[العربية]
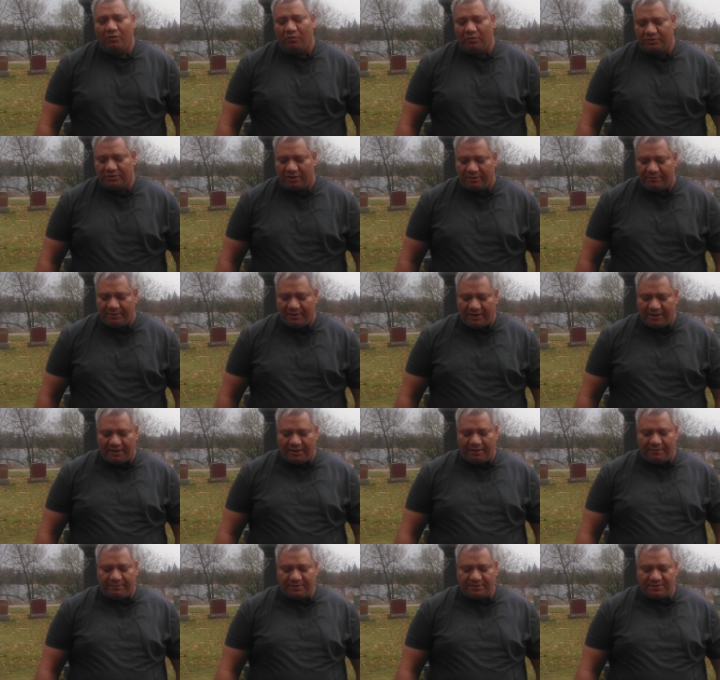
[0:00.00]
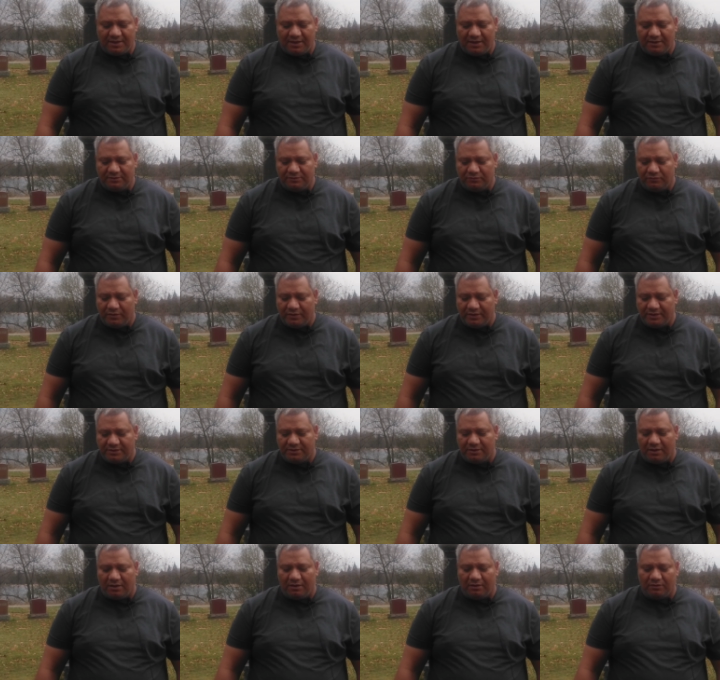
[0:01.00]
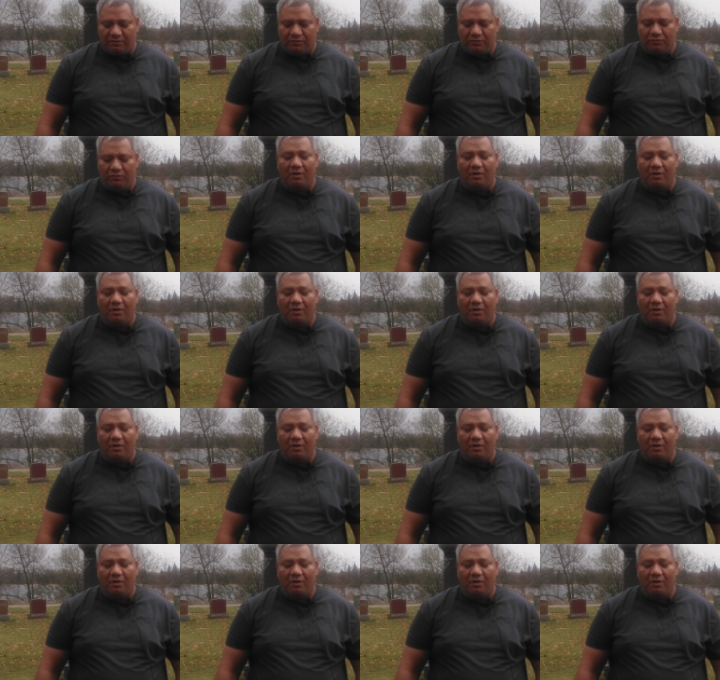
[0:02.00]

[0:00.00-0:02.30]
وضرب لنا مثلا ونسي خلقه